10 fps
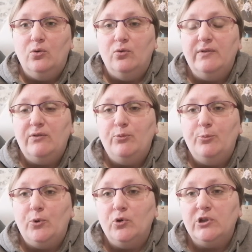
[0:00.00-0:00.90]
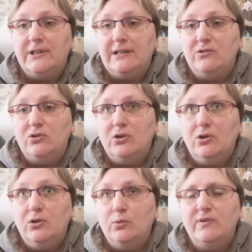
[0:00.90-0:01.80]
on va vous prendre un
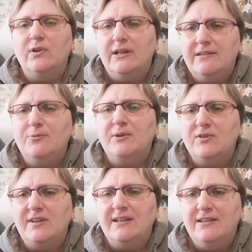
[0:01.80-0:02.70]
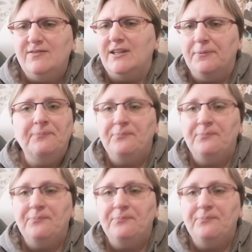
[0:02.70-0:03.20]
tracteur, oui c'est en Alsace parce que c'est avec des vignes.